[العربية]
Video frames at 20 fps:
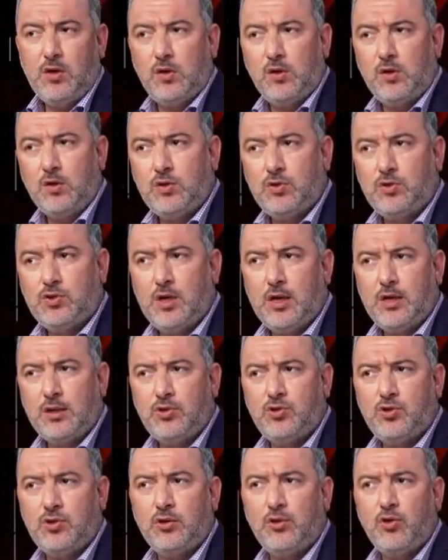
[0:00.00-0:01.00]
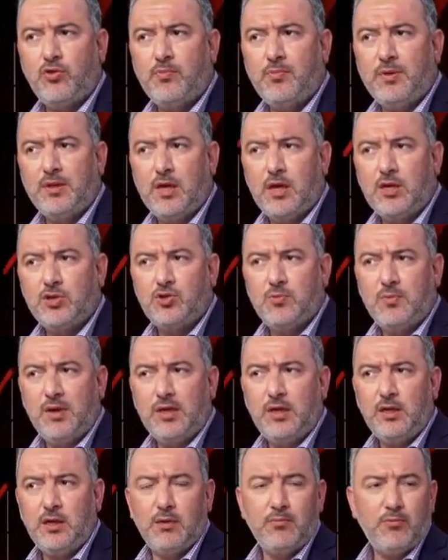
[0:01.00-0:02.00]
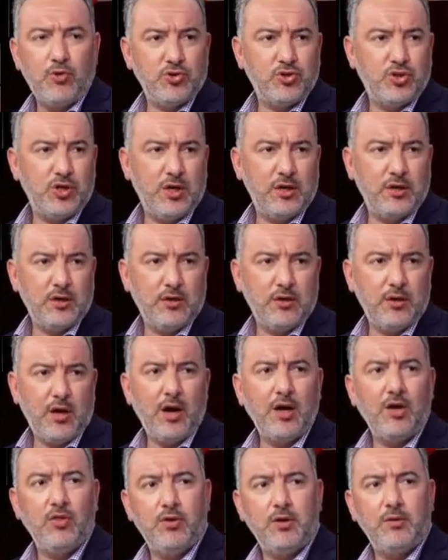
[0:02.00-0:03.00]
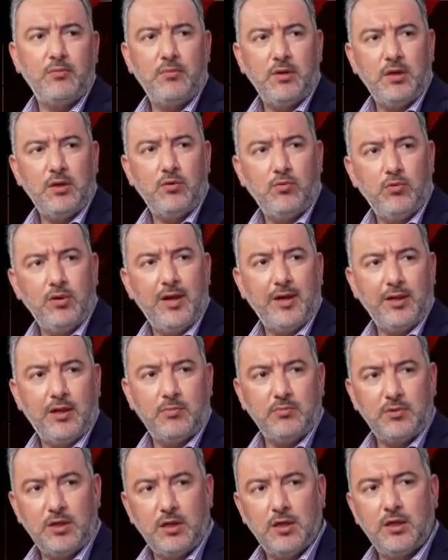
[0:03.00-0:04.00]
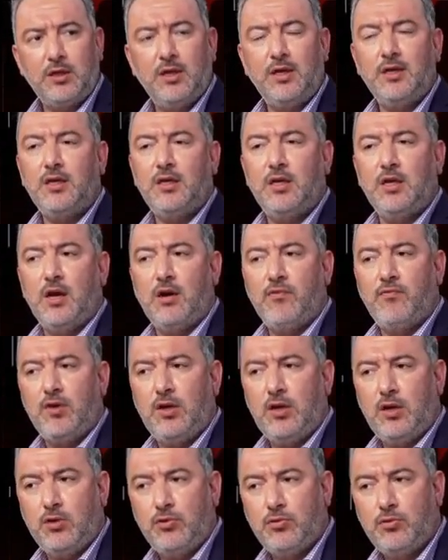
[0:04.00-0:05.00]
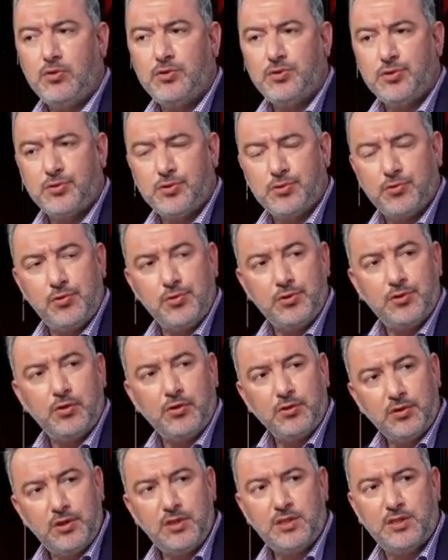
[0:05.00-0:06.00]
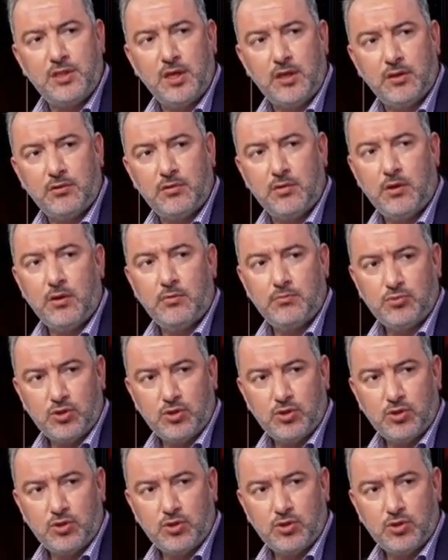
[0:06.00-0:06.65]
جات نظمتها جمعيه المرجان ايضا من ولايه المدينه يعني يافي دو زيكسكورسيون ديستانت باش